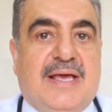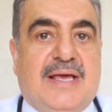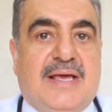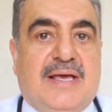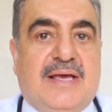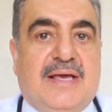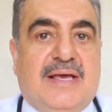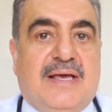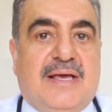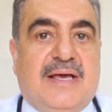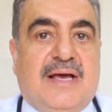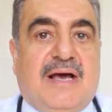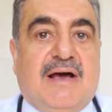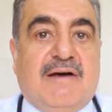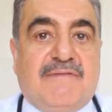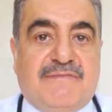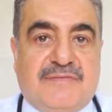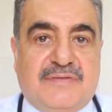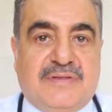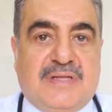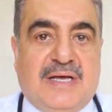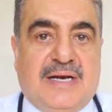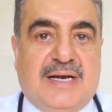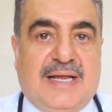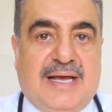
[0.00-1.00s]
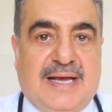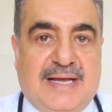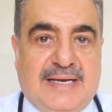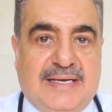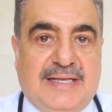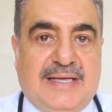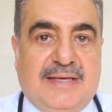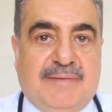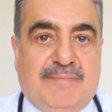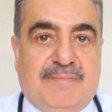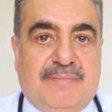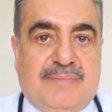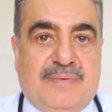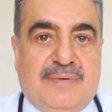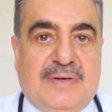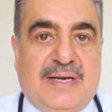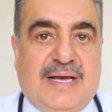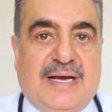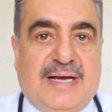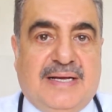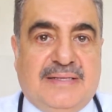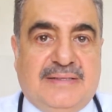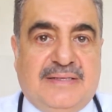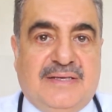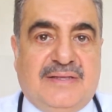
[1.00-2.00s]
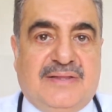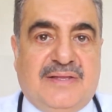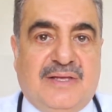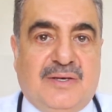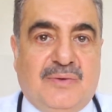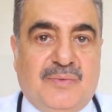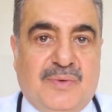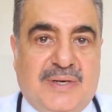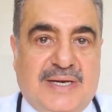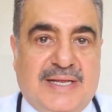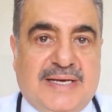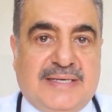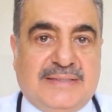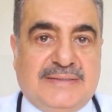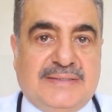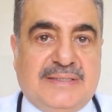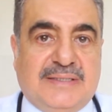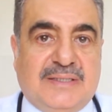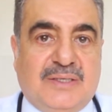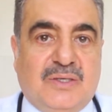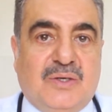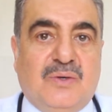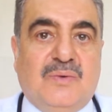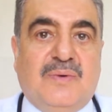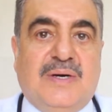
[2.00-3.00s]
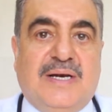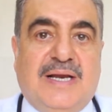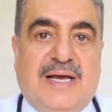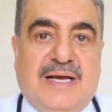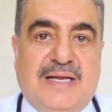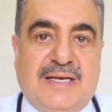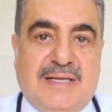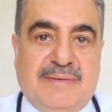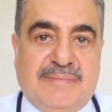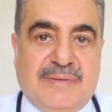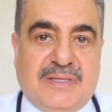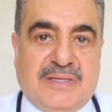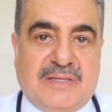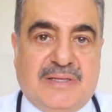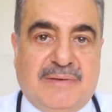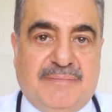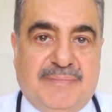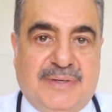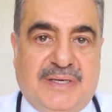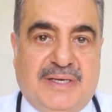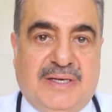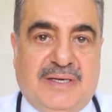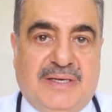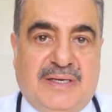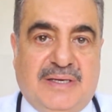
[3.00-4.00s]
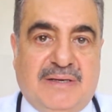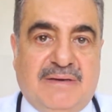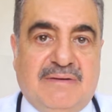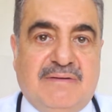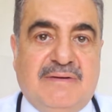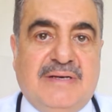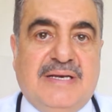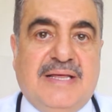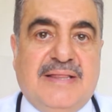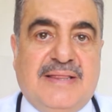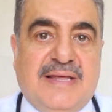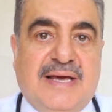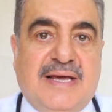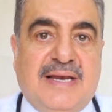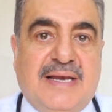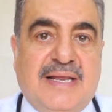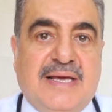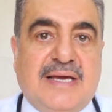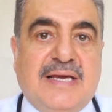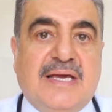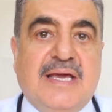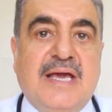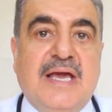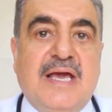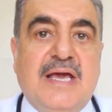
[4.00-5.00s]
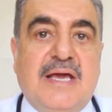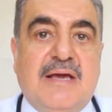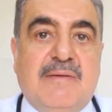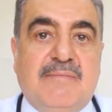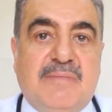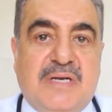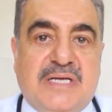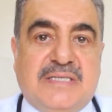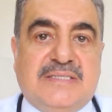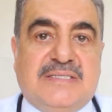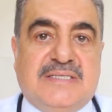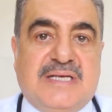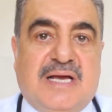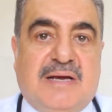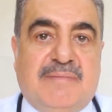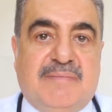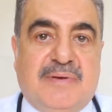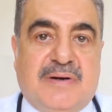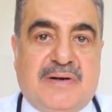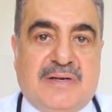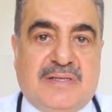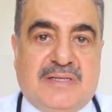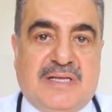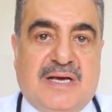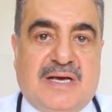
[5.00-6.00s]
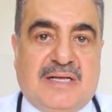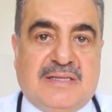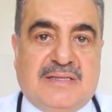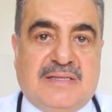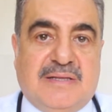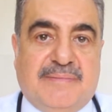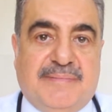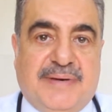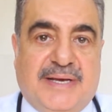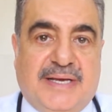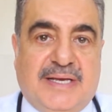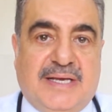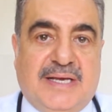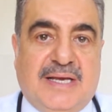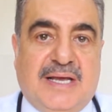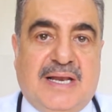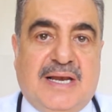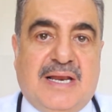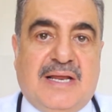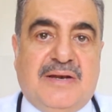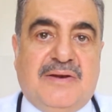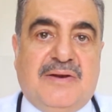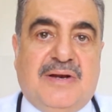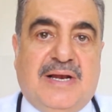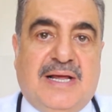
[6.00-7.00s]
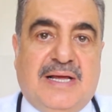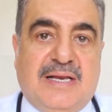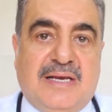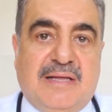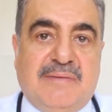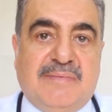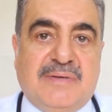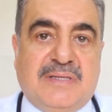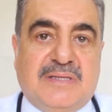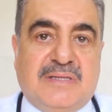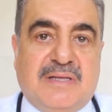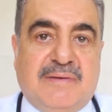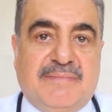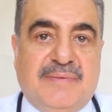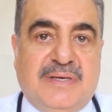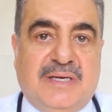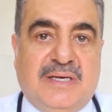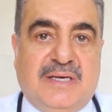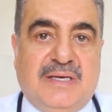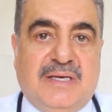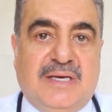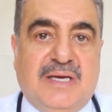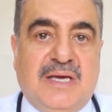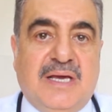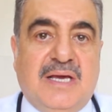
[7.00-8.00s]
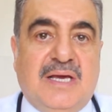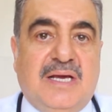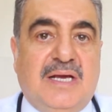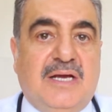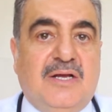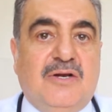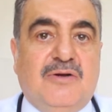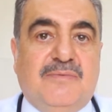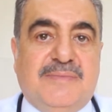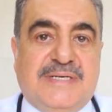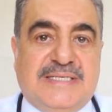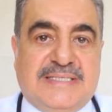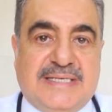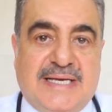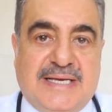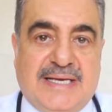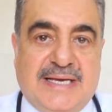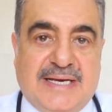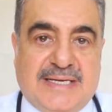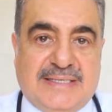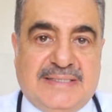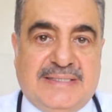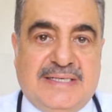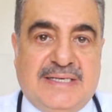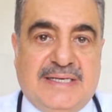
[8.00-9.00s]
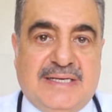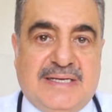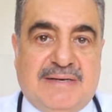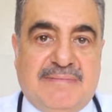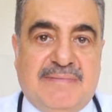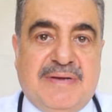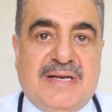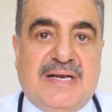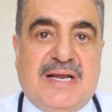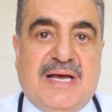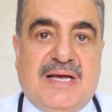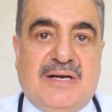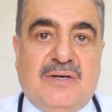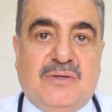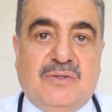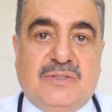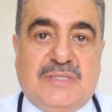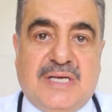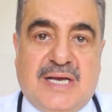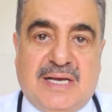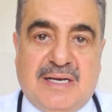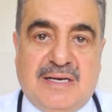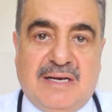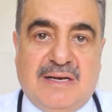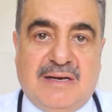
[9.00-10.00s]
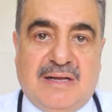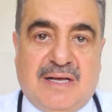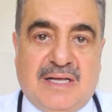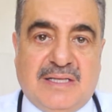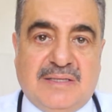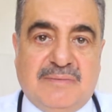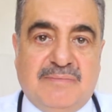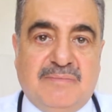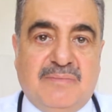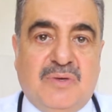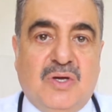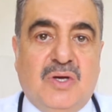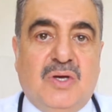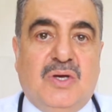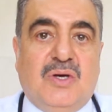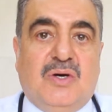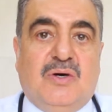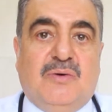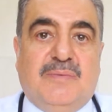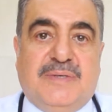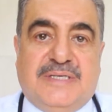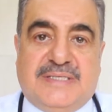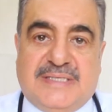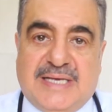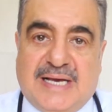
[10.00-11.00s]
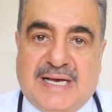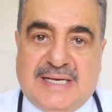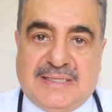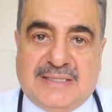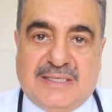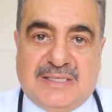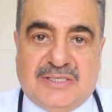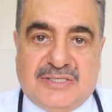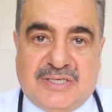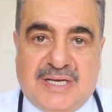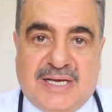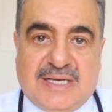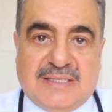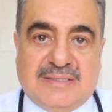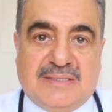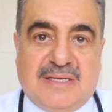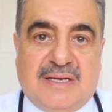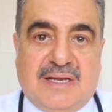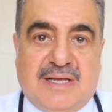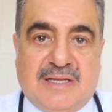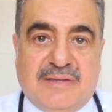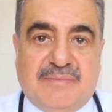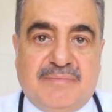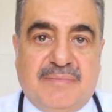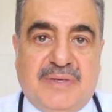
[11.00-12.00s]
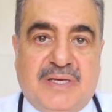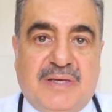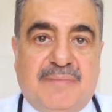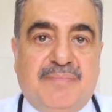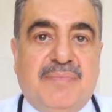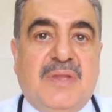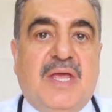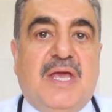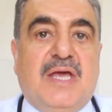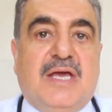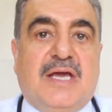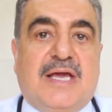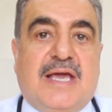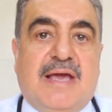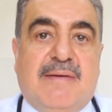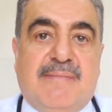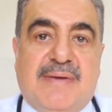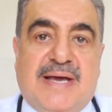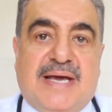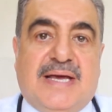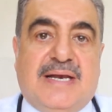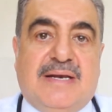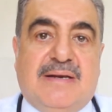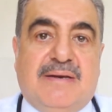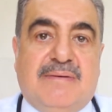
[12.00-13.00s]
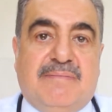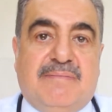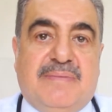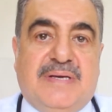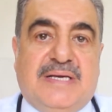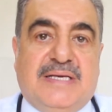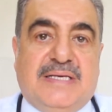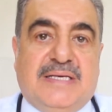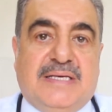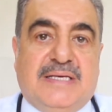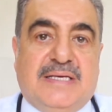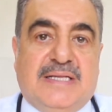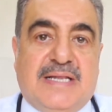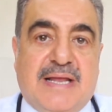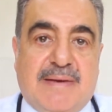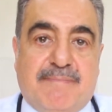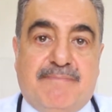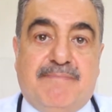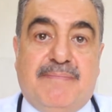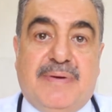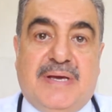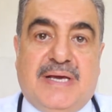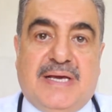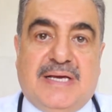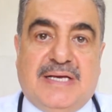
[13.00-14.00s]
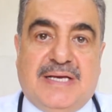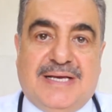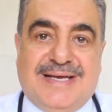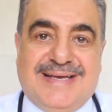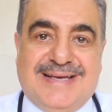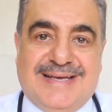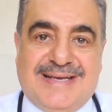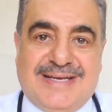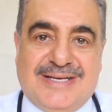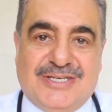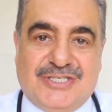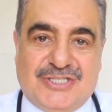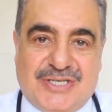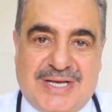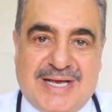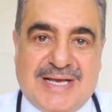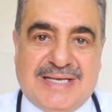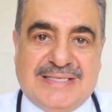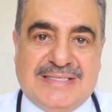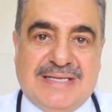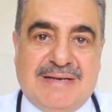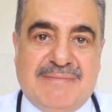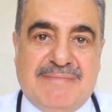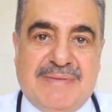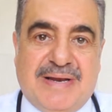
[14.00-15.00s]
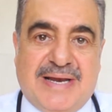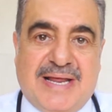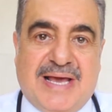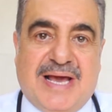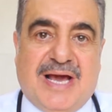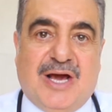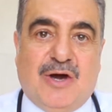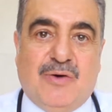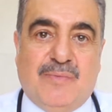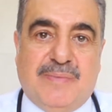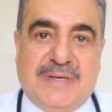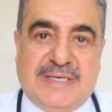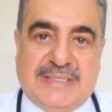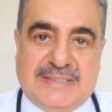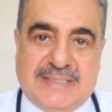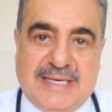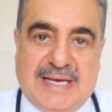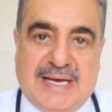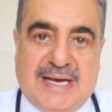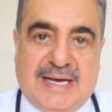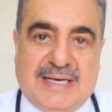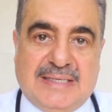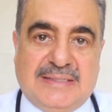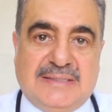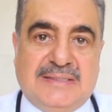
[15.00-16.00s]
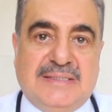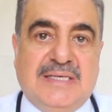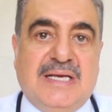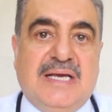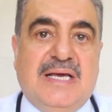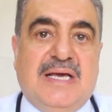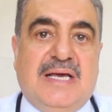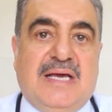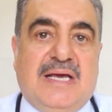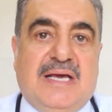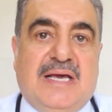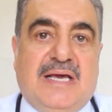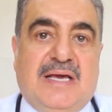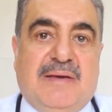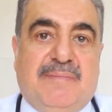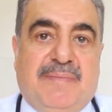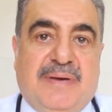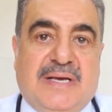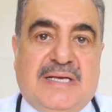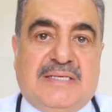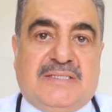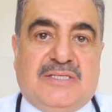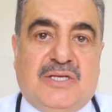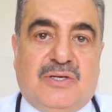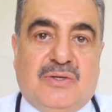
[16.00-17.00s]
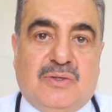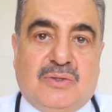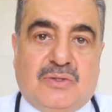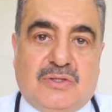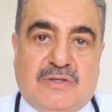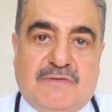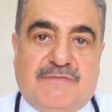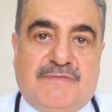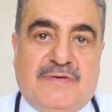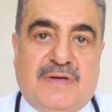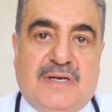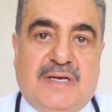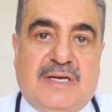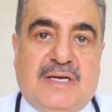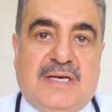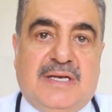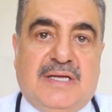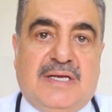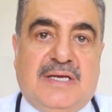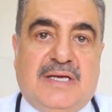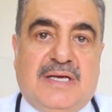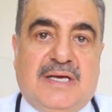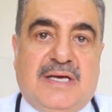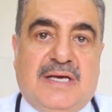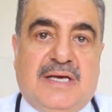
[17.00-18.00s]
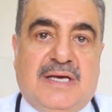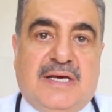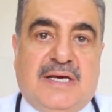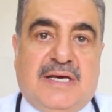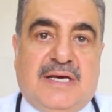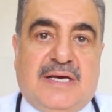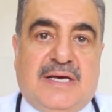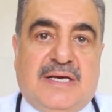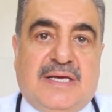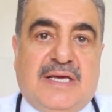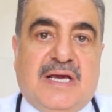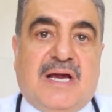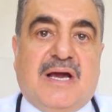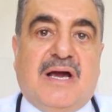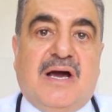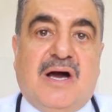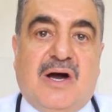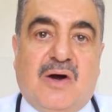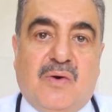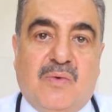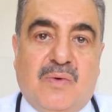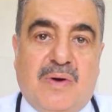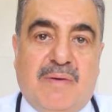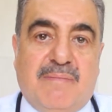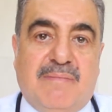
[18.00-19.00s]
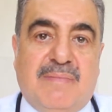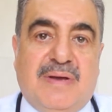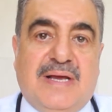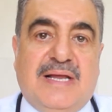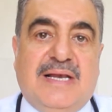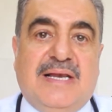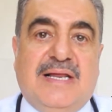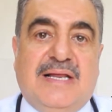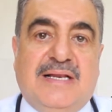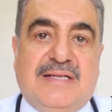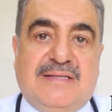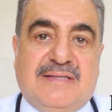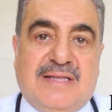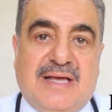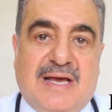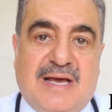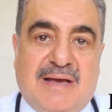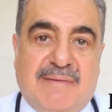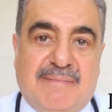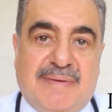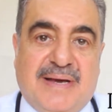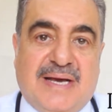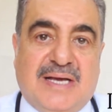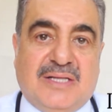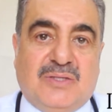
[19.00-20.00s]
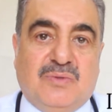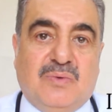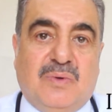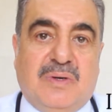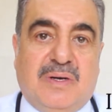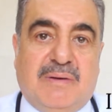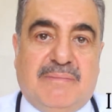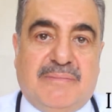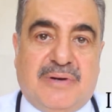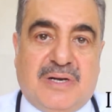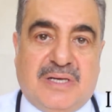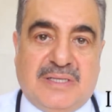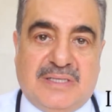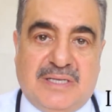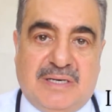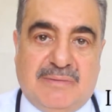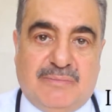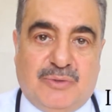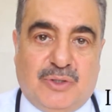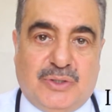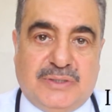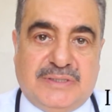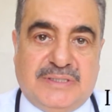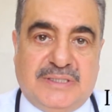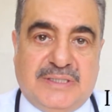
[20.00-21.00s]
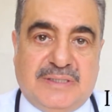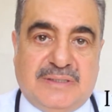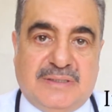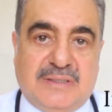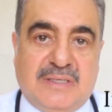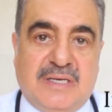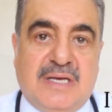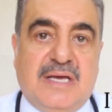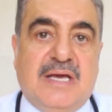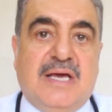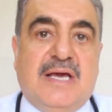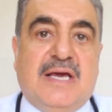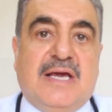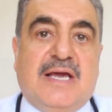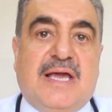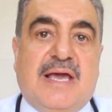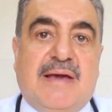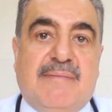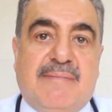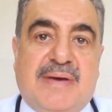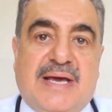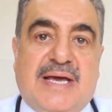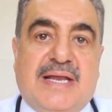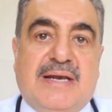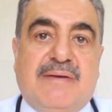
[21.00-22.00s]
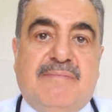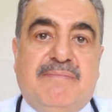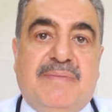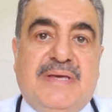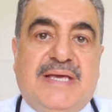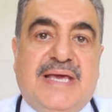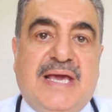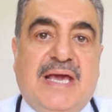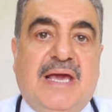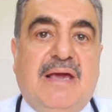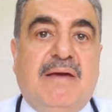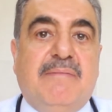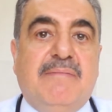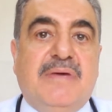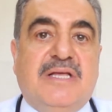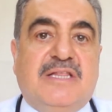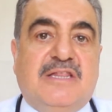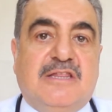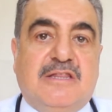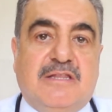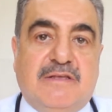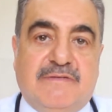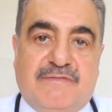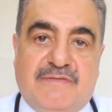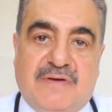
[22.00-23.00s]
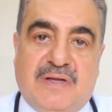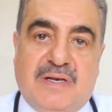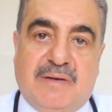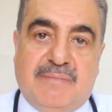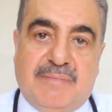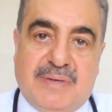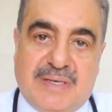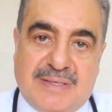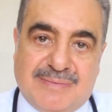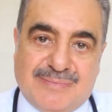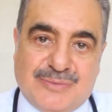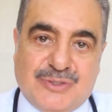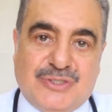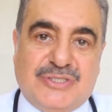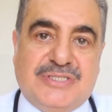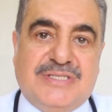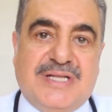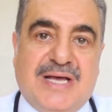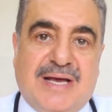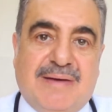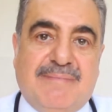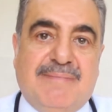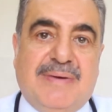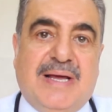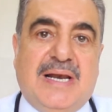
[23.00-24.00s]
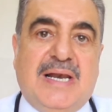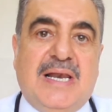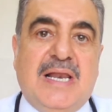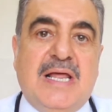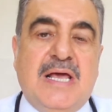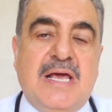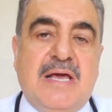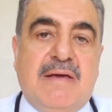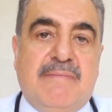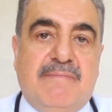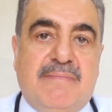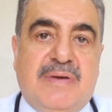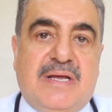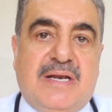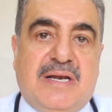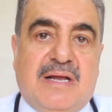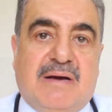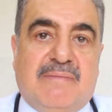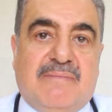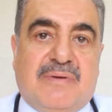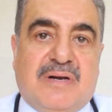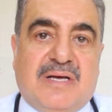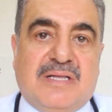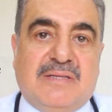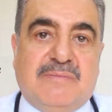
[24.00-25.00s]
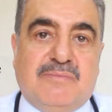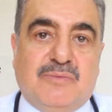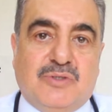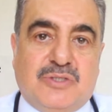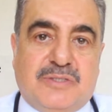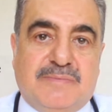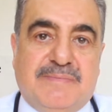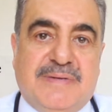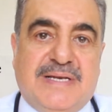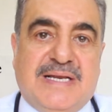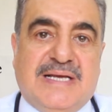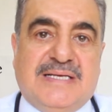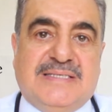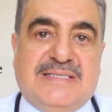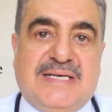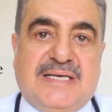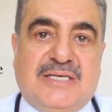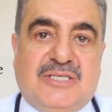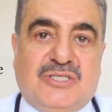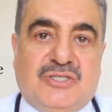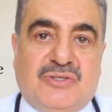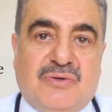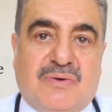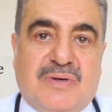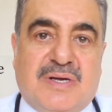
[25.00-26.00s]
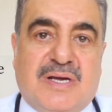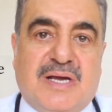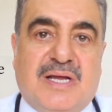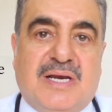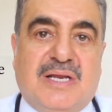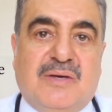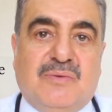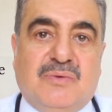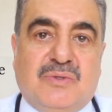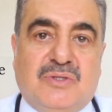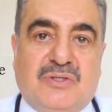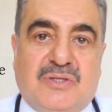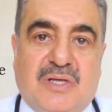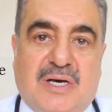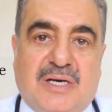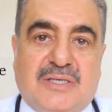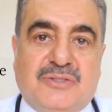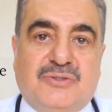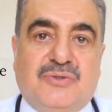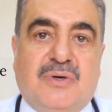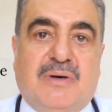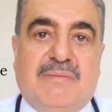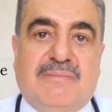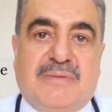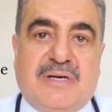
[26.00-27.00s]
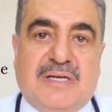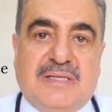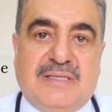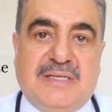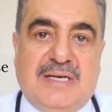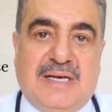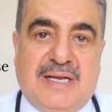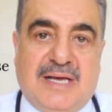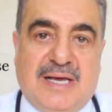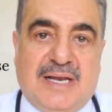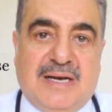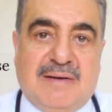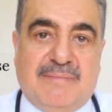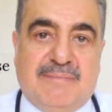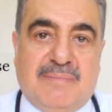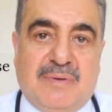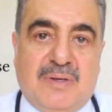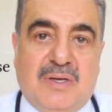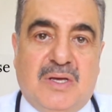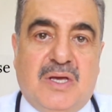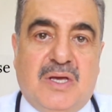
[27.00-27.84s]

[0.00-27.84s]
آه، أفضل حليب لحديث الولادة هو الحليب الطبيعي لذلك ننصح بالرضاعة الطبيعية لأن الحليب الطبيعي له مزايا كتير منها أنه سهل الهضم وبيساعد الجهاز الهضمي كمان بينبه آه، جهاز المناعة وبيساعد آه، بحيث أنه الطفل يقاوم الالتهابات والأمراض المعدية كمان بيحمي الطفل بالمستقبل من أمراض مزمنة زي السكري والضغط وأمراض القلب